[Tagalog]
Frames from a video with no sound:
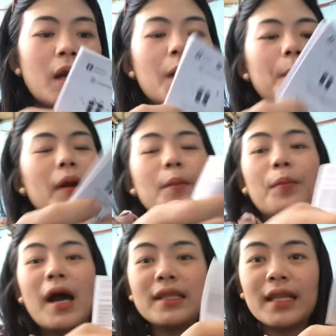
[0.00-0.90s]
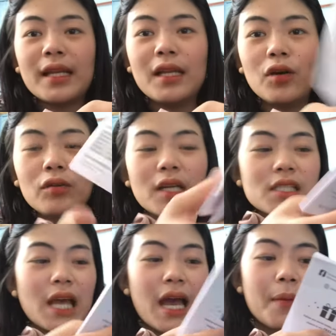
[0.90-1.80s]
Kapag battery low na
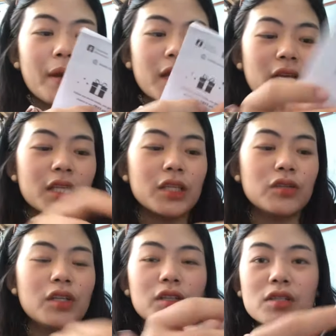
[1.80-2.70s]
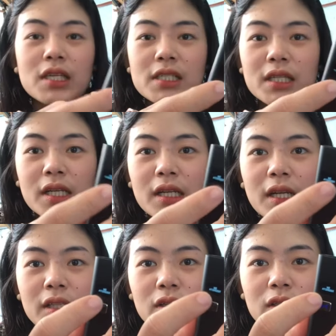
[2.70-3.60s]
siya, makikita nyo dito sa screen,
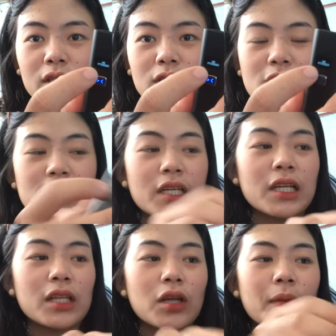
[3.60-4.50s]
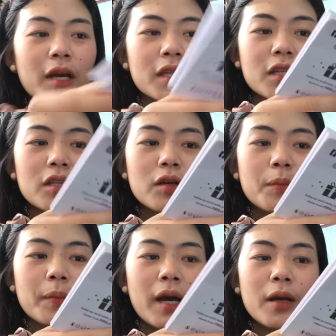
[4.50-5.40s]
ito, dito sa screen na to, makita nyo
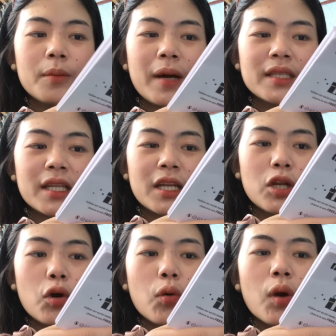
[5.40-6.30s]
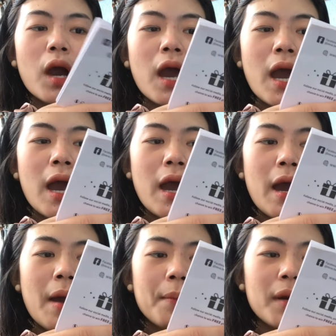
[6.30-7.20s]
pag battery low.
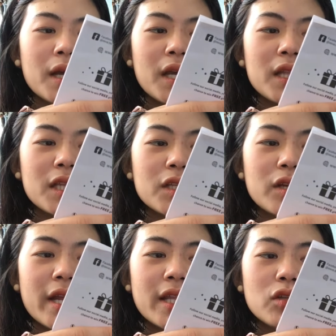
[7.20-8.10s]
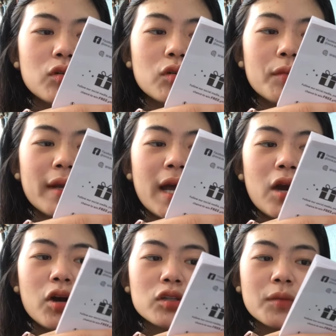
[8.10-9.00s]
Makikita nyo rin kung walang
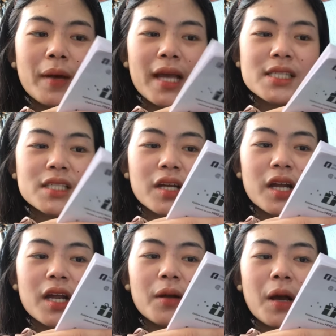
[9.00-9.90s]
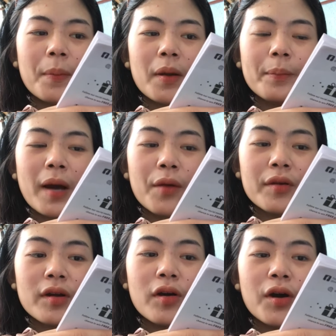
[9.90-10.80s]
automizer, kapag
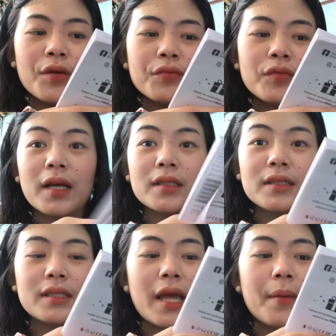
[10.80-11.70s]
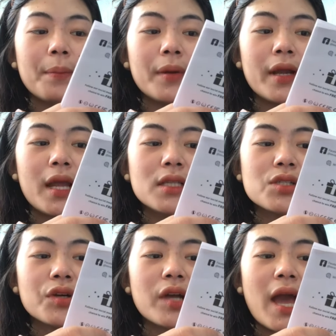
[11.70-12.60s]
power off,
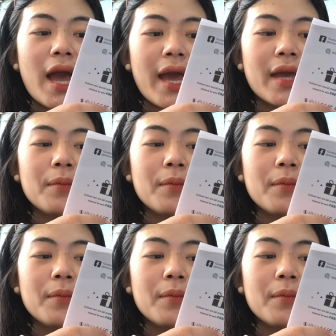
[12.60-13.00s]
temperature high,